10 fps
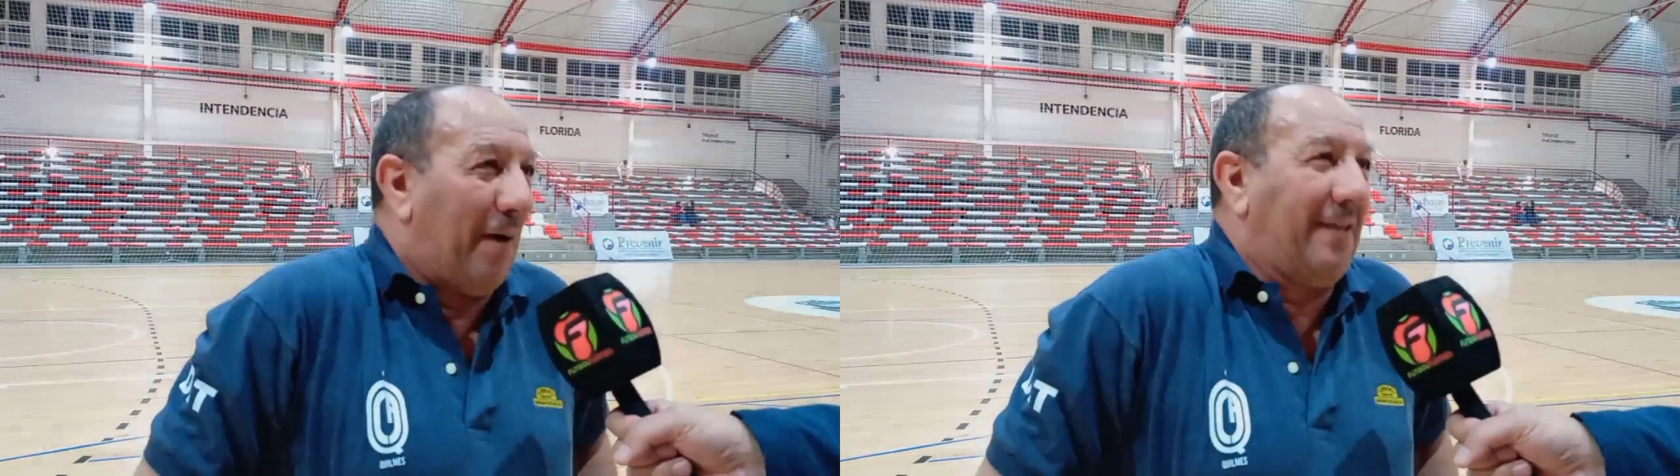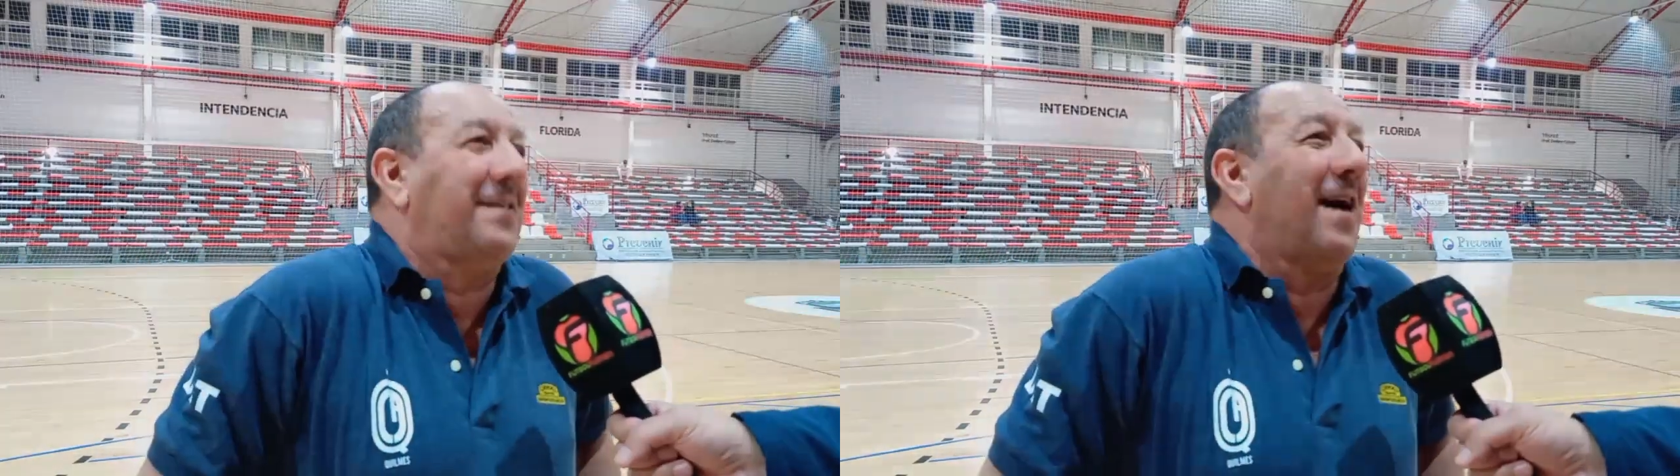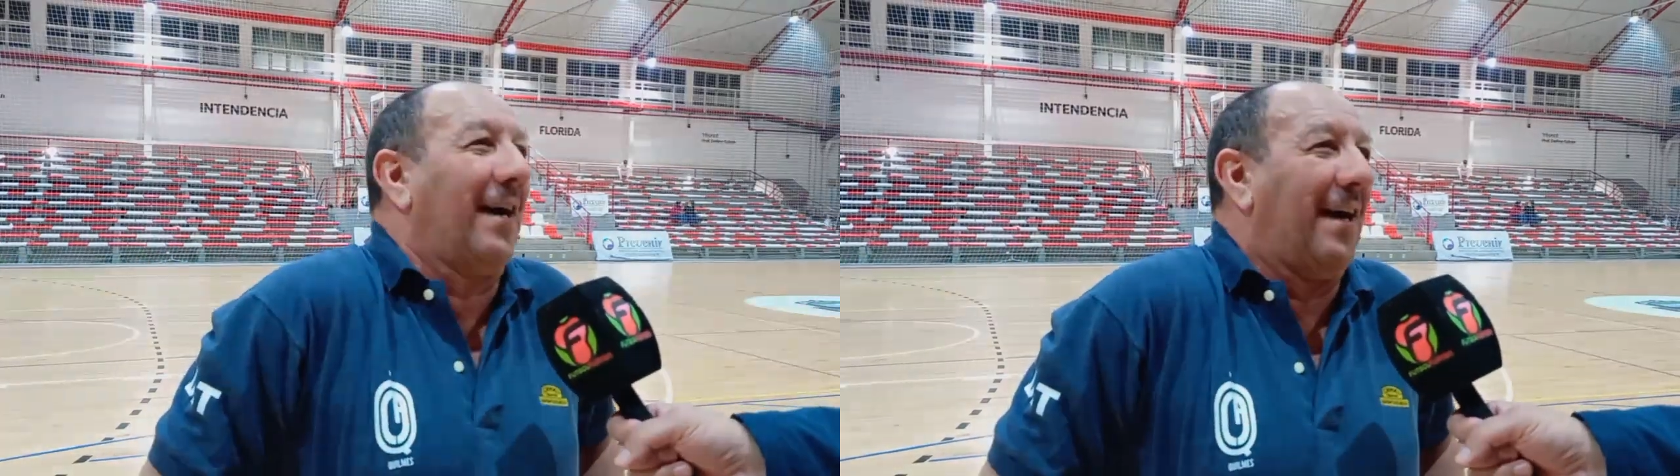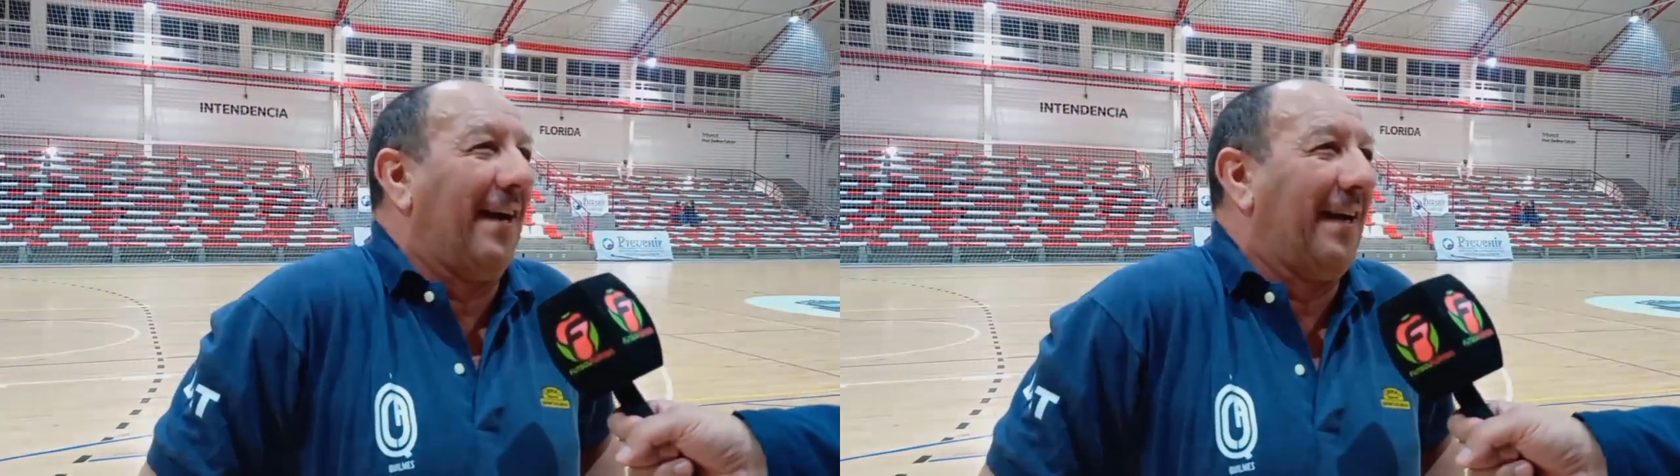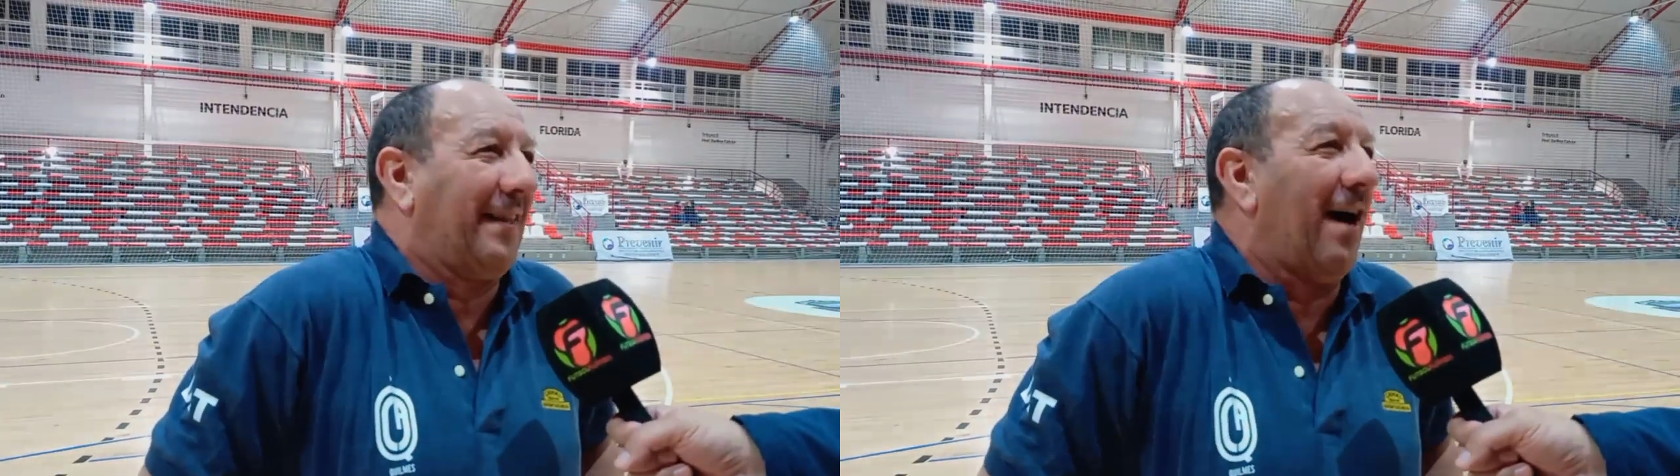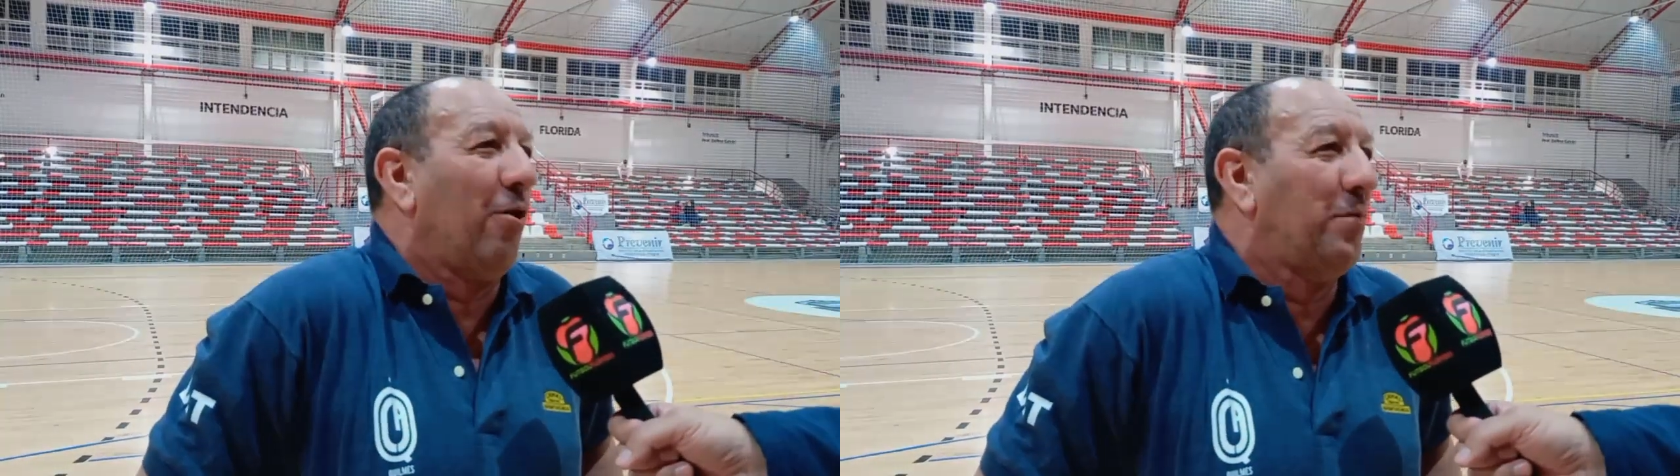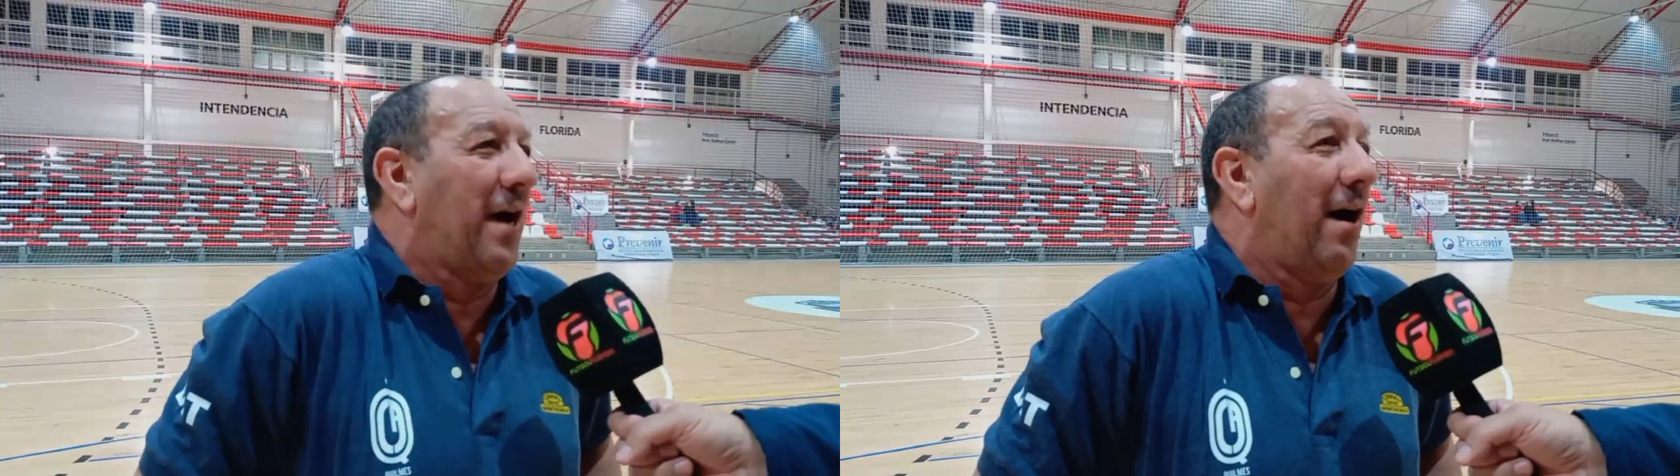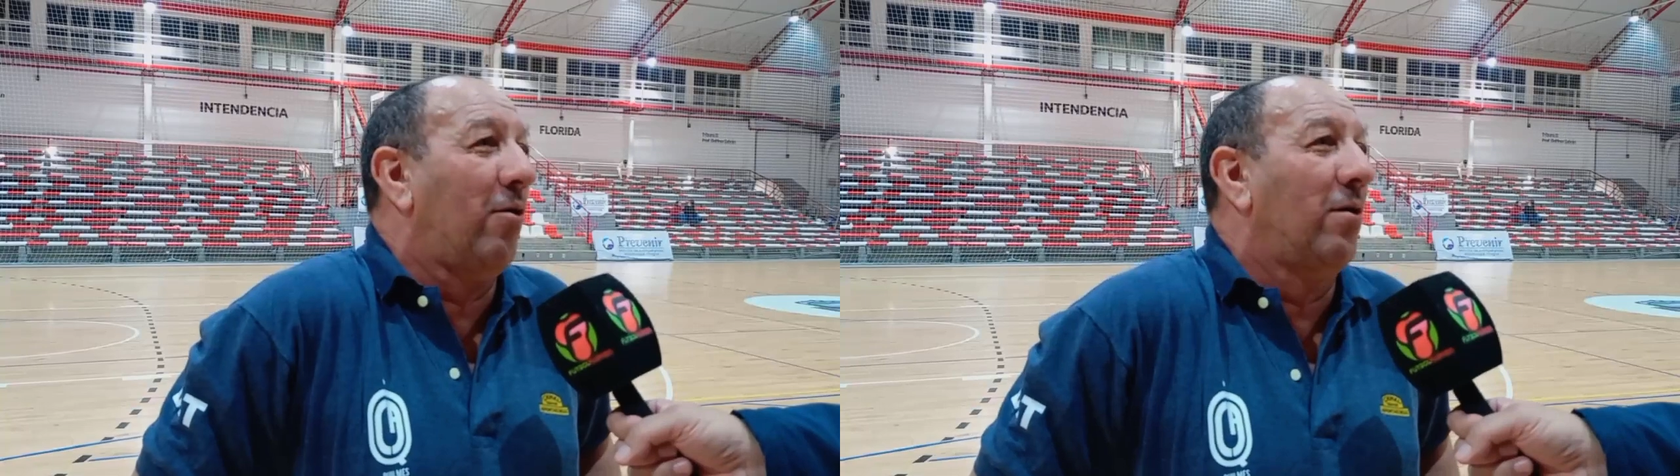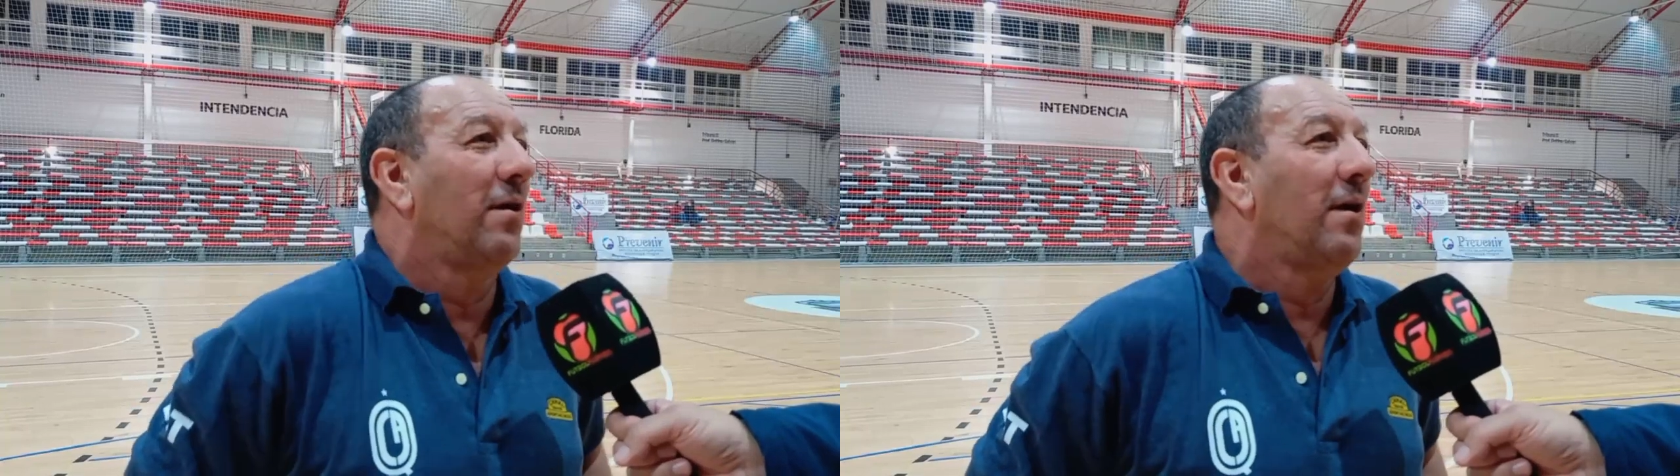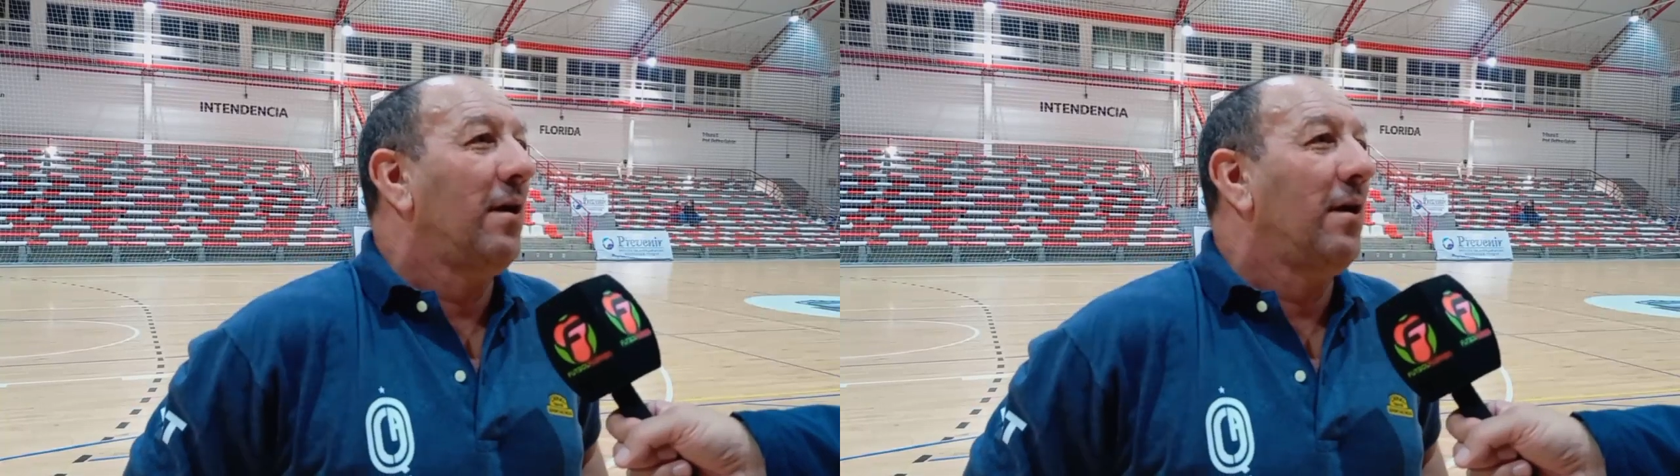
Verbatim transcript: parecía que, estaba dominado.